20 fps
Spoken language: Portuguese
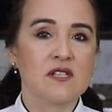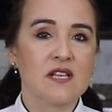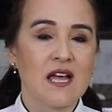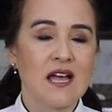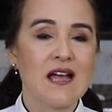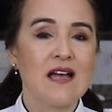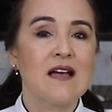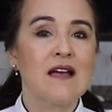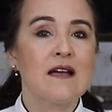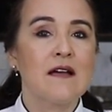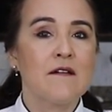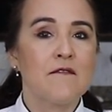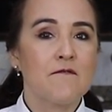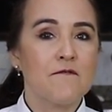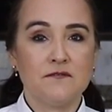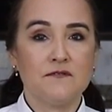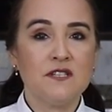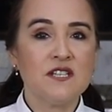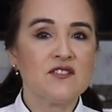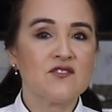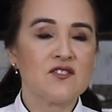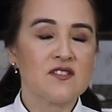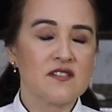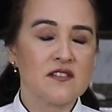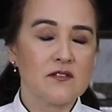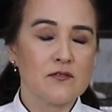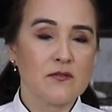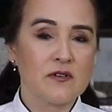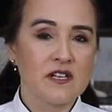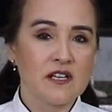usar
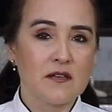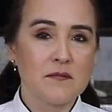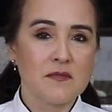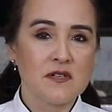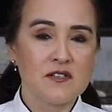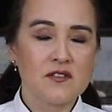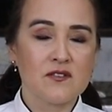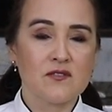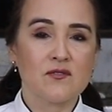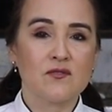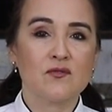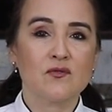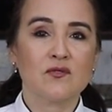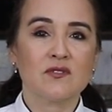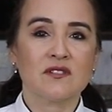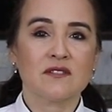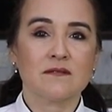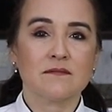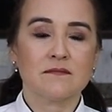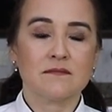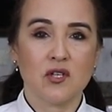25 gramas do